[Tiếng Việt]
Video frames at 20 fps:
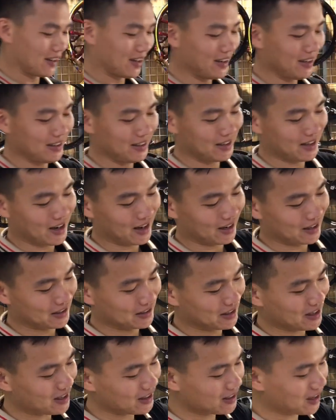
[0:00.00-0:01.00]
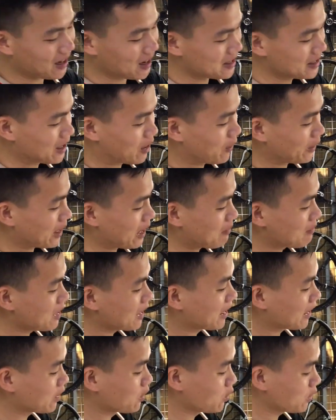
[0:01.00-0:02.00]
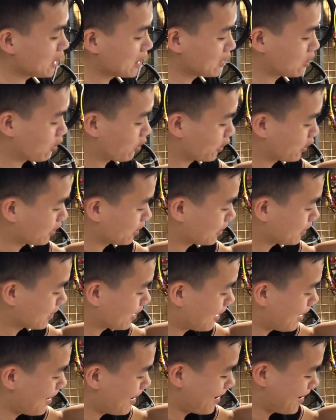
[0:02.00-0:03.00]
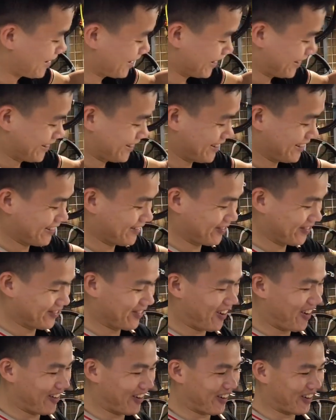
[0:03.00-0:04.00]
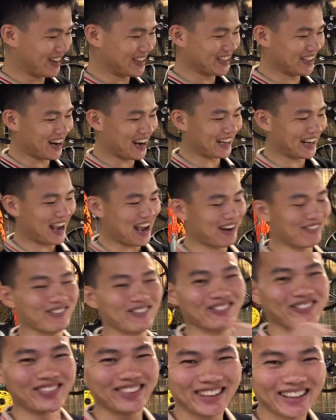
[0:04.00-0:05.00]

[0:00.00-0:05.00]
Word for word: đấy thì uh, rất rất là nhiều anh em biết đến cái nút này rồi đấy vô đối chưa anh em